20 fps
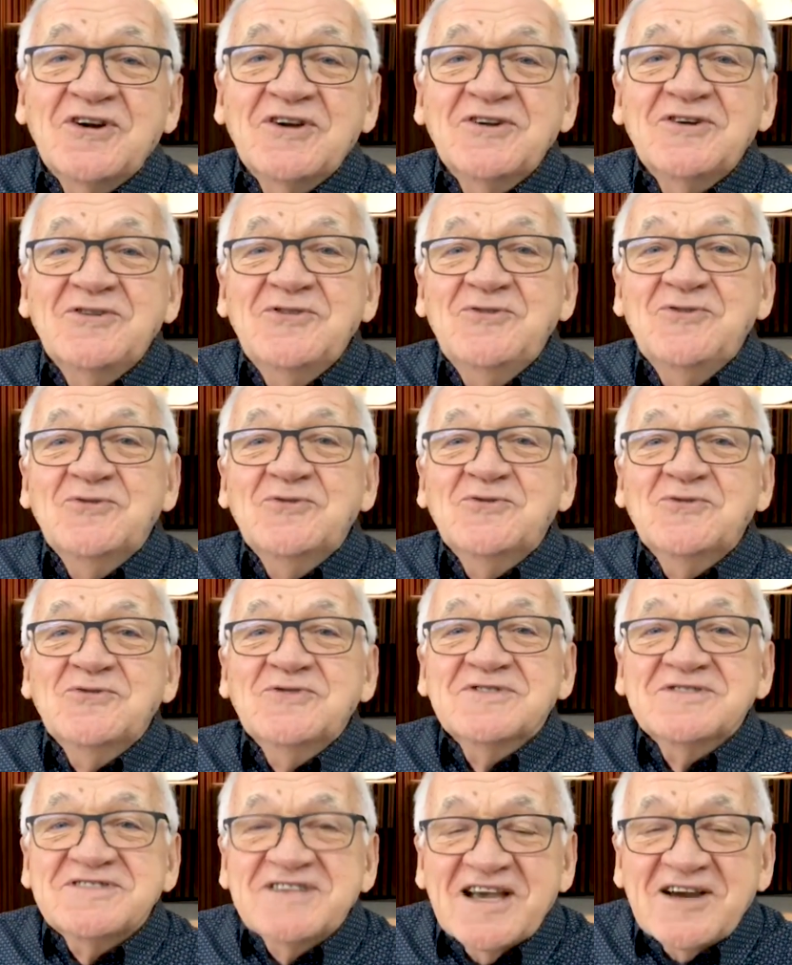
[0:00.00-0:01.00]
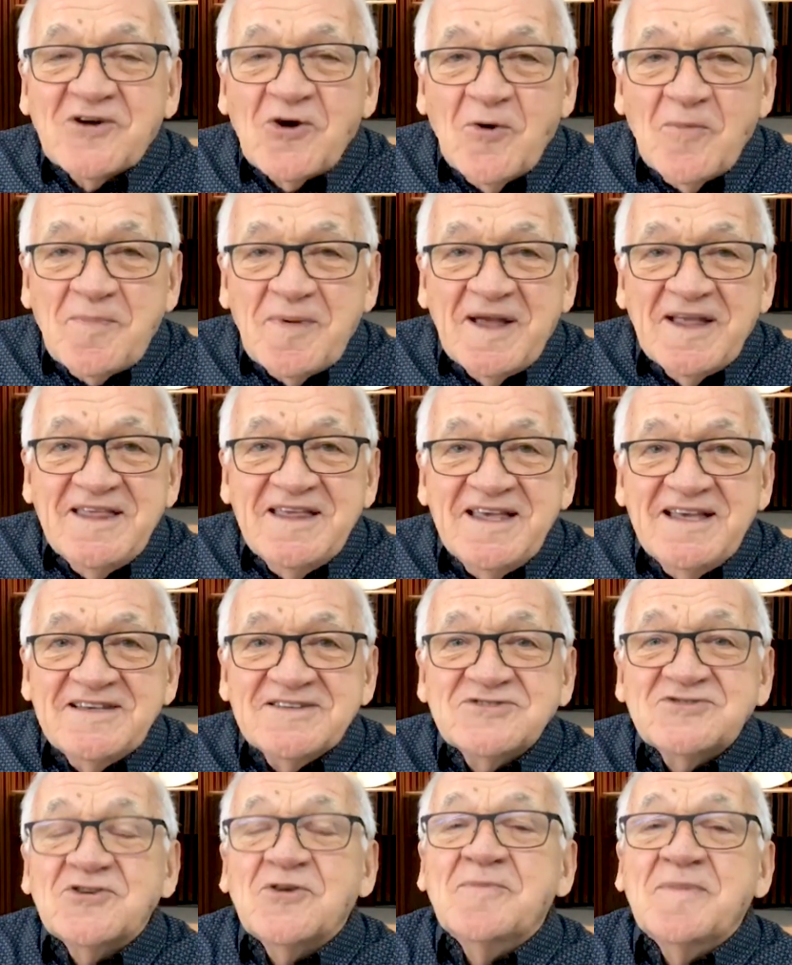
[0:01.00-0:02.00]
euh, nous
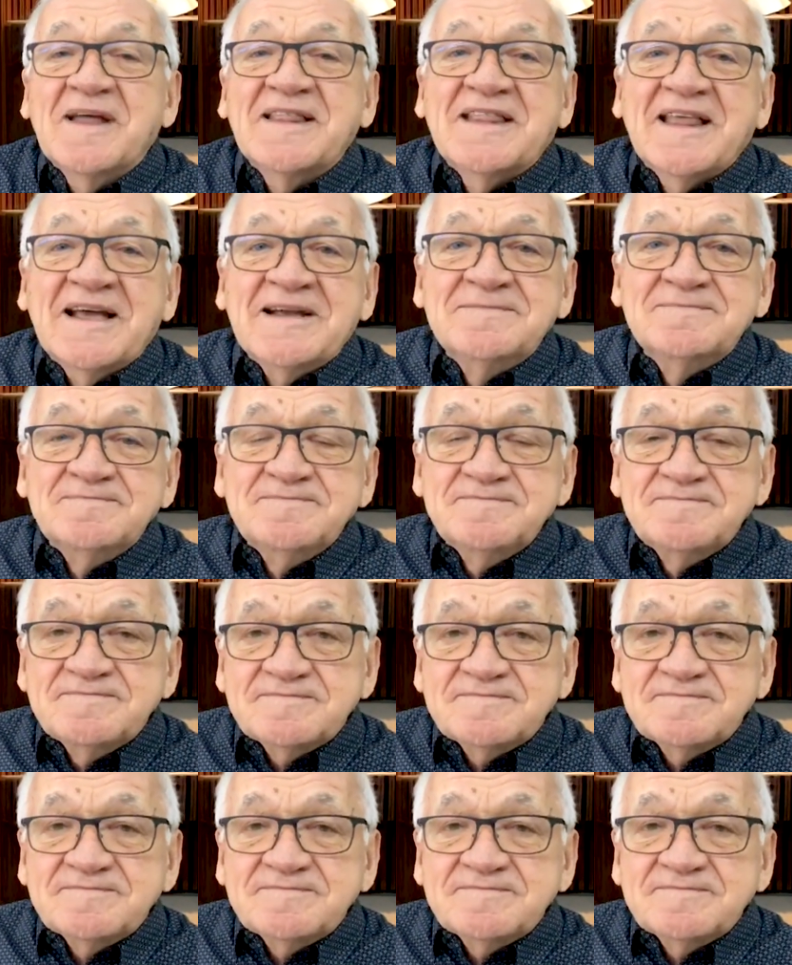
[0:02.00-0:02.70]
accompagner ce matin.